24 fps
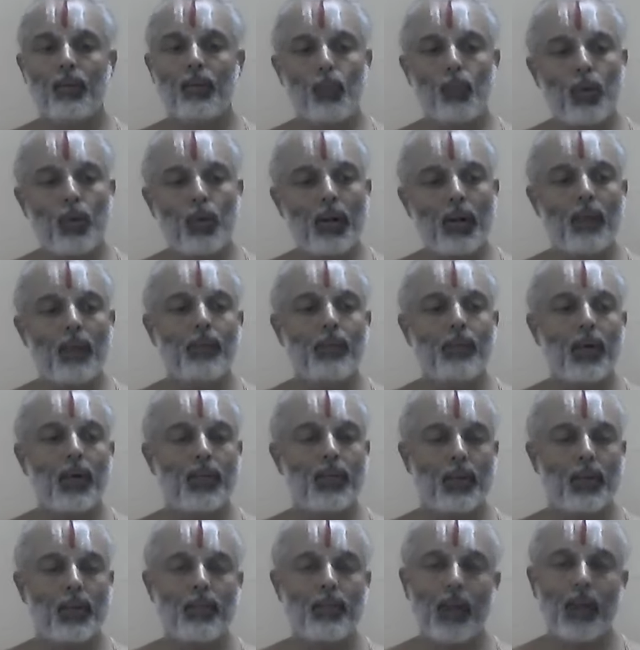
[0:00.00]
மூன்றாம்
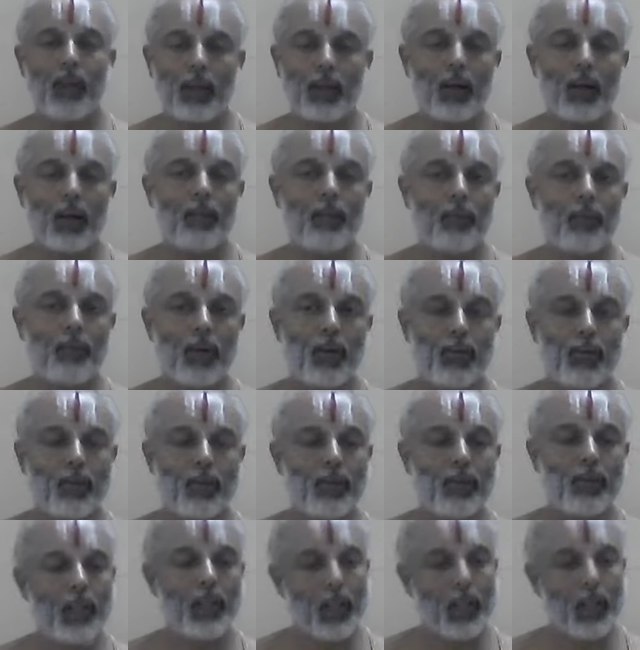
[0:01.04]
பாசுரம் நான்காம்
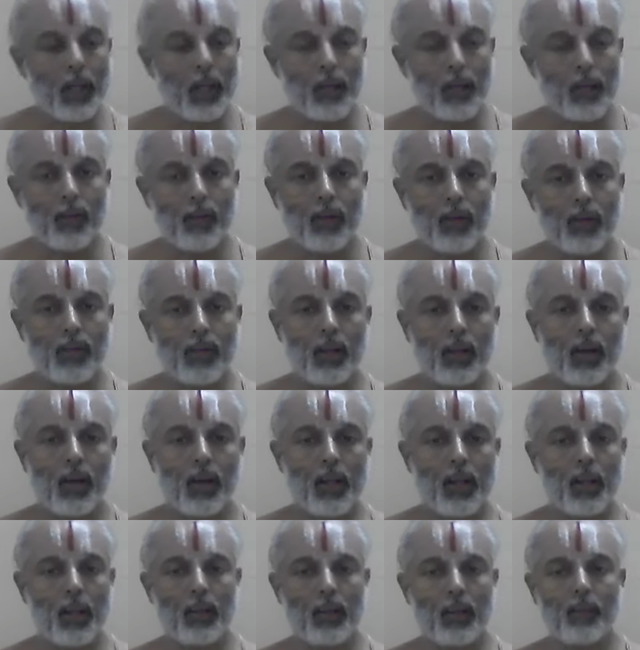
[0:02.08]
பாசுரம் இந்த இரண்டு
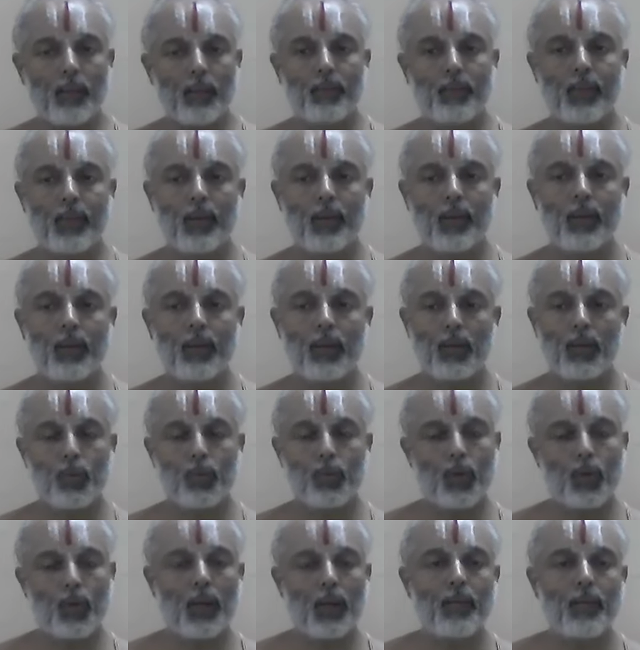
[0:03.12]
பாசுரங்களை
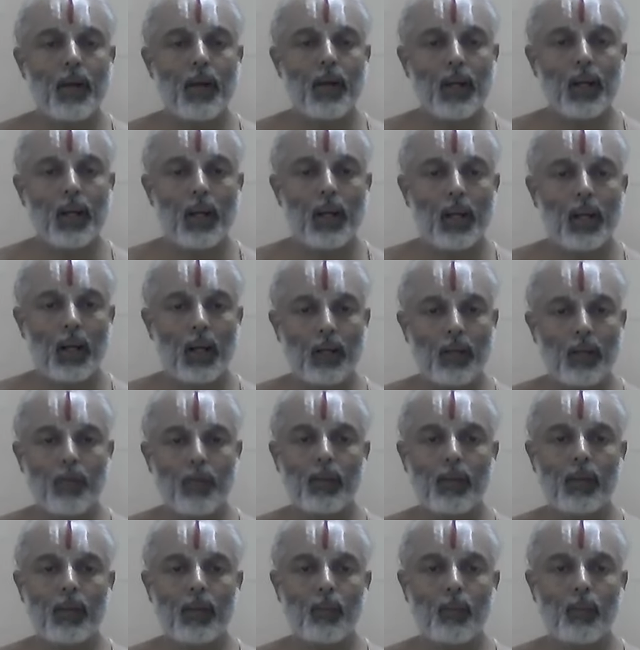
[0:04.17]
சுருக்கமாக
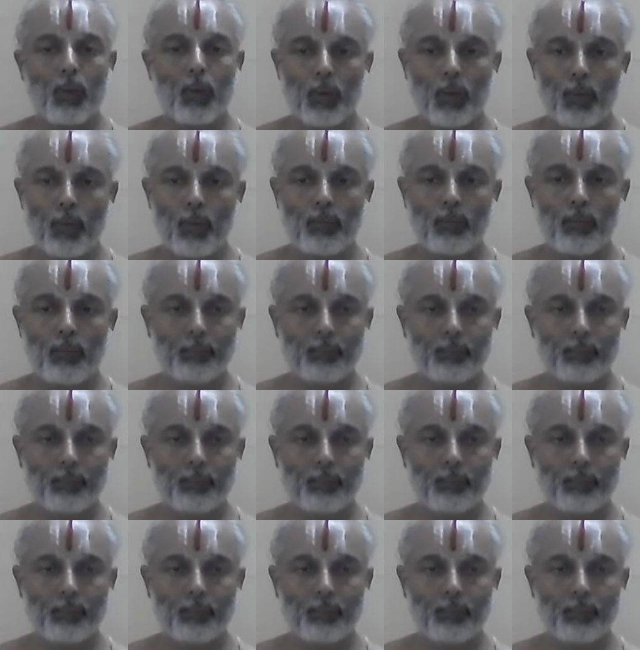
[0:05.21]
அனுபவிக்கப் போகிறோம்